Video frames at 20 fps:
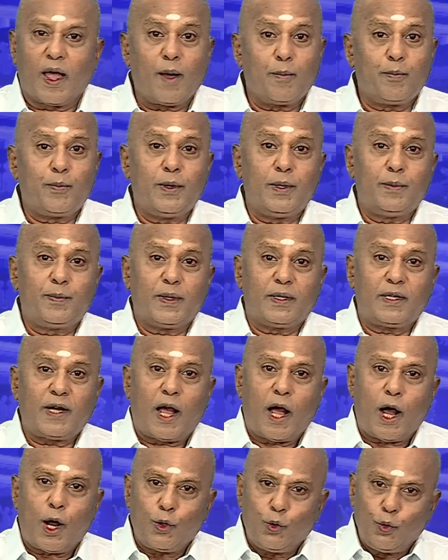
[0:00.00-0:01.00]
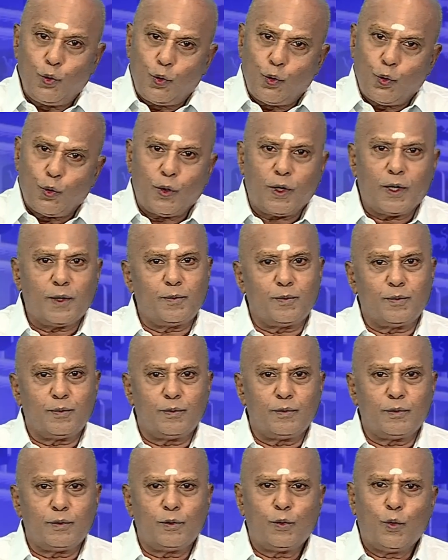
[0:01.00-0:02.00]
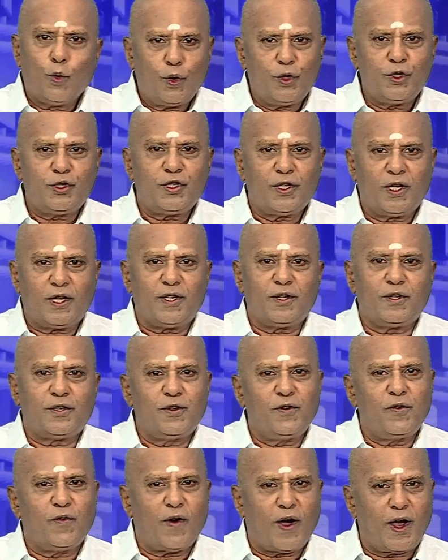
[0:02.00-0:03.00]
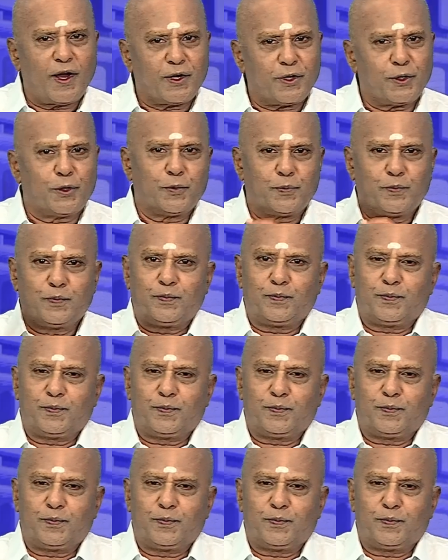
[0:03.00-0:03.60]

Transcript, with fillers: அப்படிப்பட்ட அனுகூலம் ஒரு சிலருக்கு வாய்க்கும்